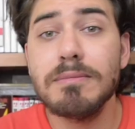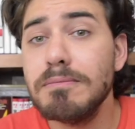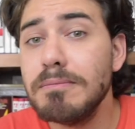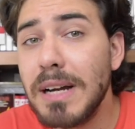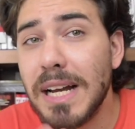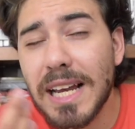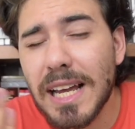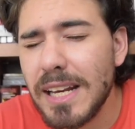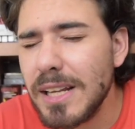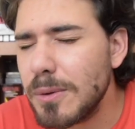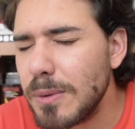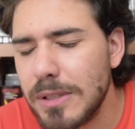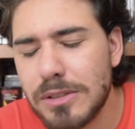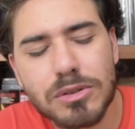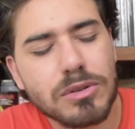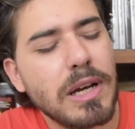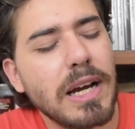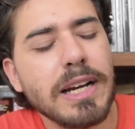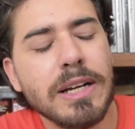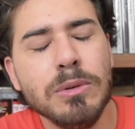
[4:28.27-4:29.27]
Magari
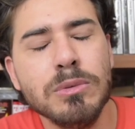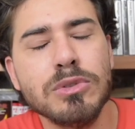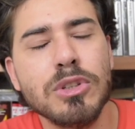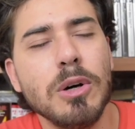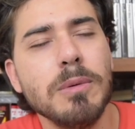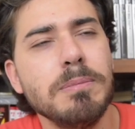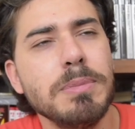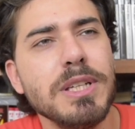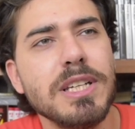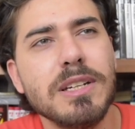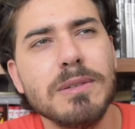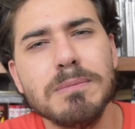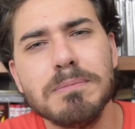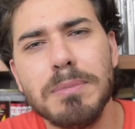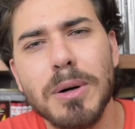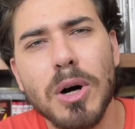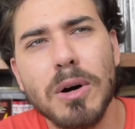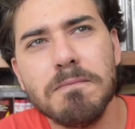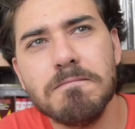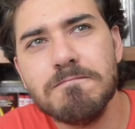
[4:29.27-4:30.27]
questo è anche un topic un
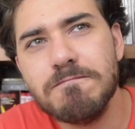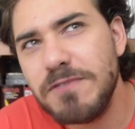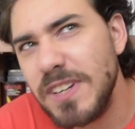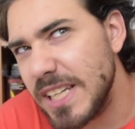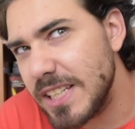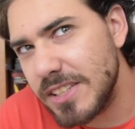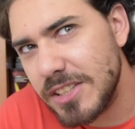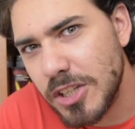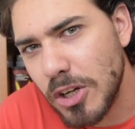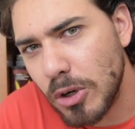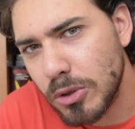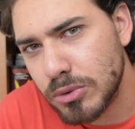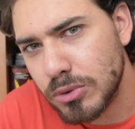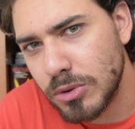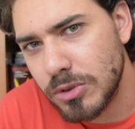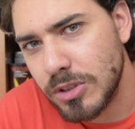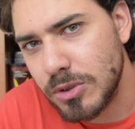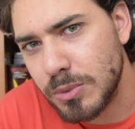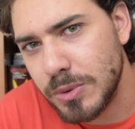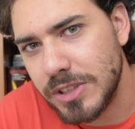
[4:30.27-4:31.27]
po'
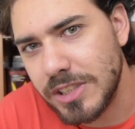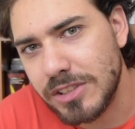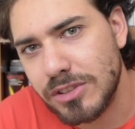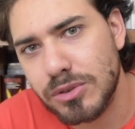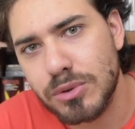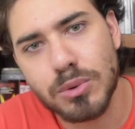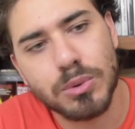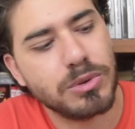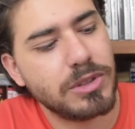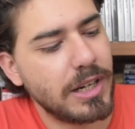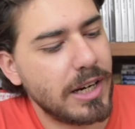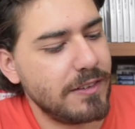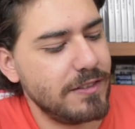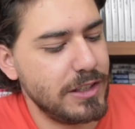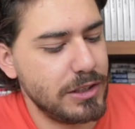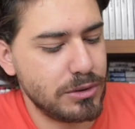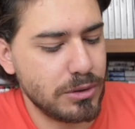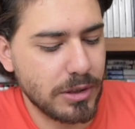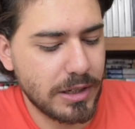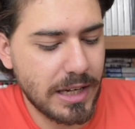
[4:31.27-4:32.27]
vecchiotto di cui discutere,
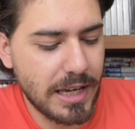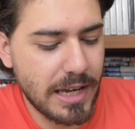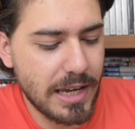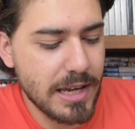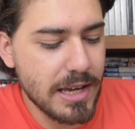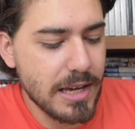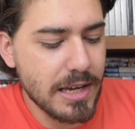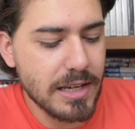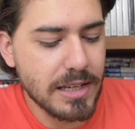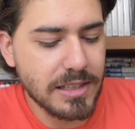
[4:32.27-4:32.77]
visto che